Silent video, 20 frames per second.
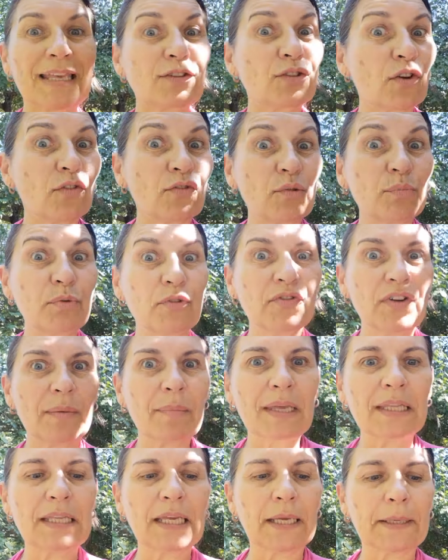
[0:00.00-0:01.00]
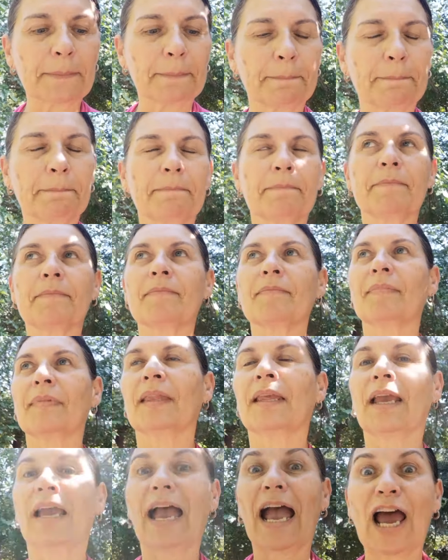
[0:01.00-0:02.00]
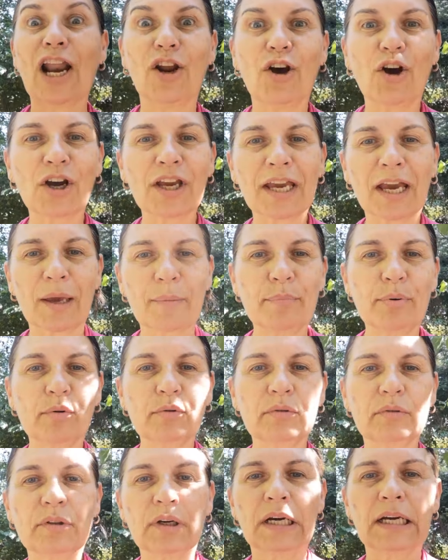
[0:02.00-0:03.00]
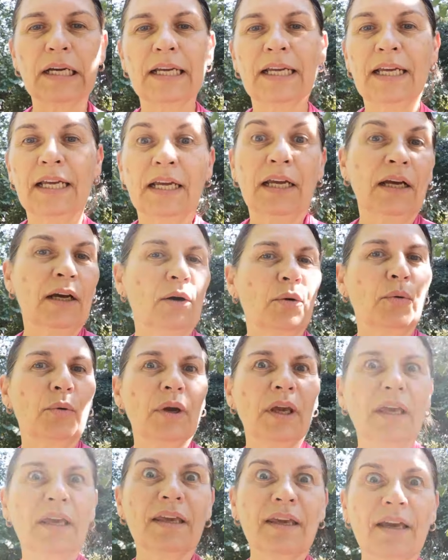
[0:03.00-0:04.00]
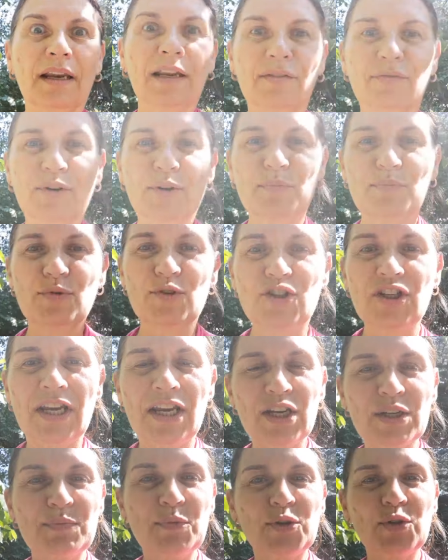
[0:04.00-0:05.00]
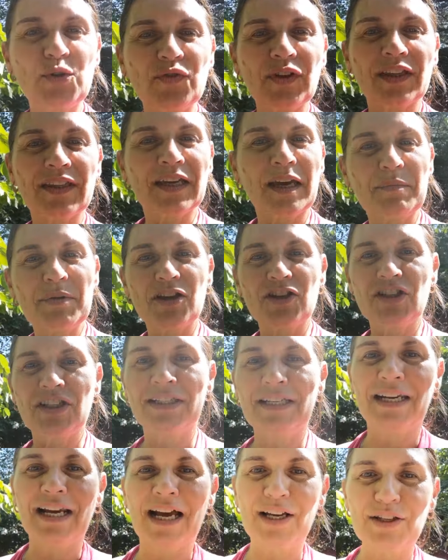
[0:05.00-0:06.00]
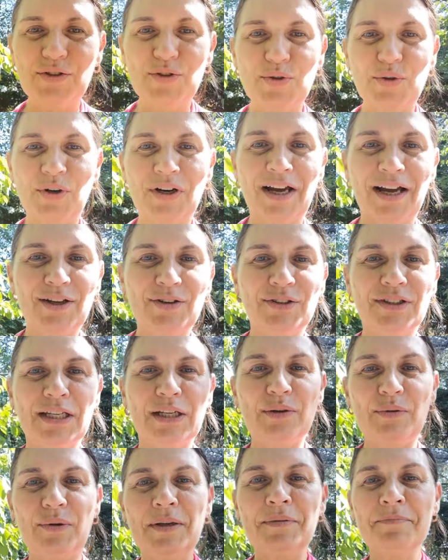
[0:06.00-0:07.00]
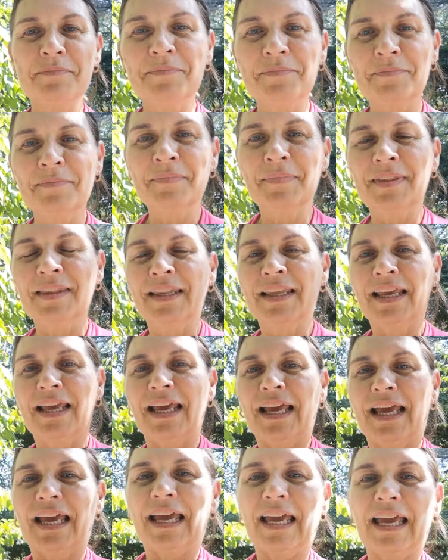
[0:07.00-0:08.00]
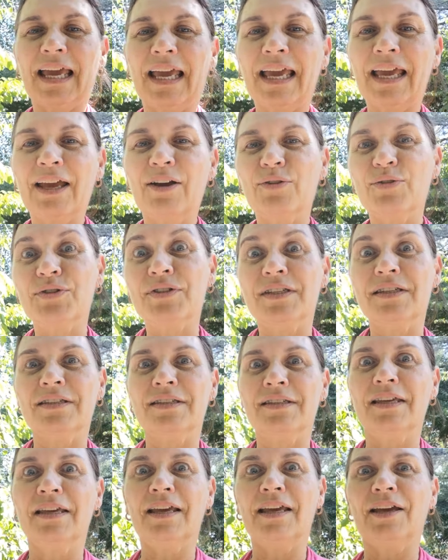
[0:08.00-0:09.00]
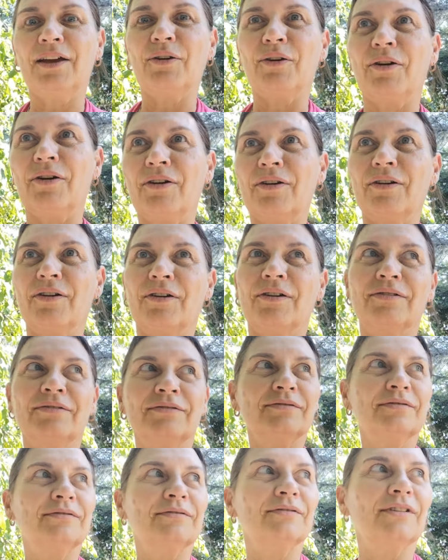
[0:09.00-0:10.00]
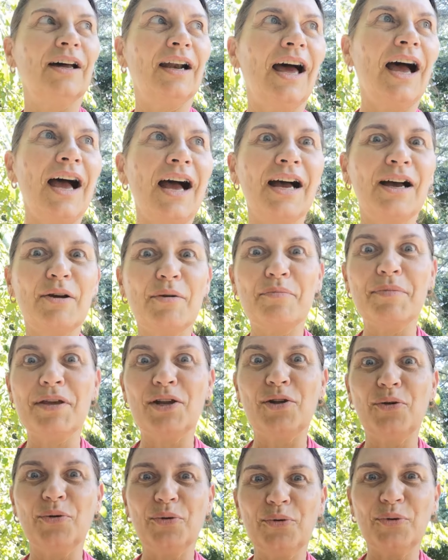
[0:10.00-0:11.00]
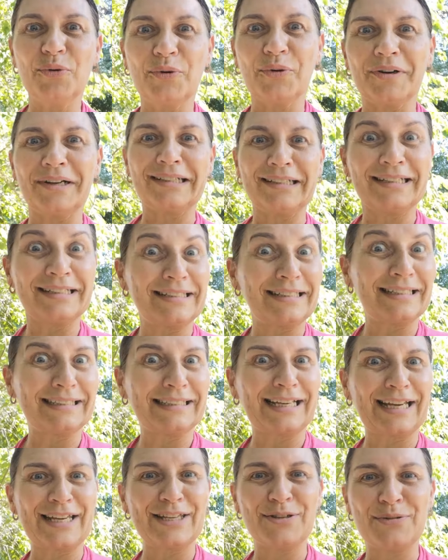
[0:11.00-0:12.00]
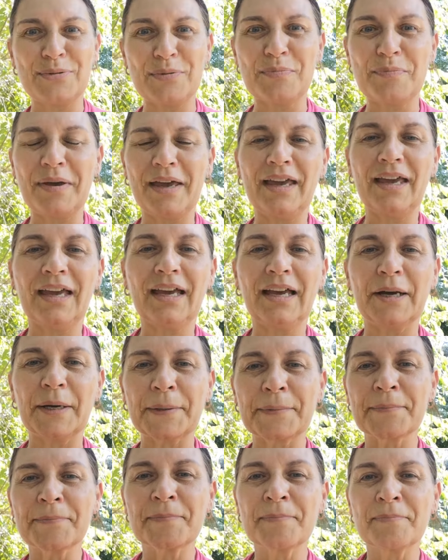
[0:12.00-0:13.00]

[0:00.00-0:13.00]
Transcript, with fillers: est-ce que vous pouvez m'aider Alors il répond Oui, quel est votre budget Je me souviens très bien, j'étais là ce jour-là à côté de lui. Et on se disait euh, Voilà, un million, ah, ça serait super.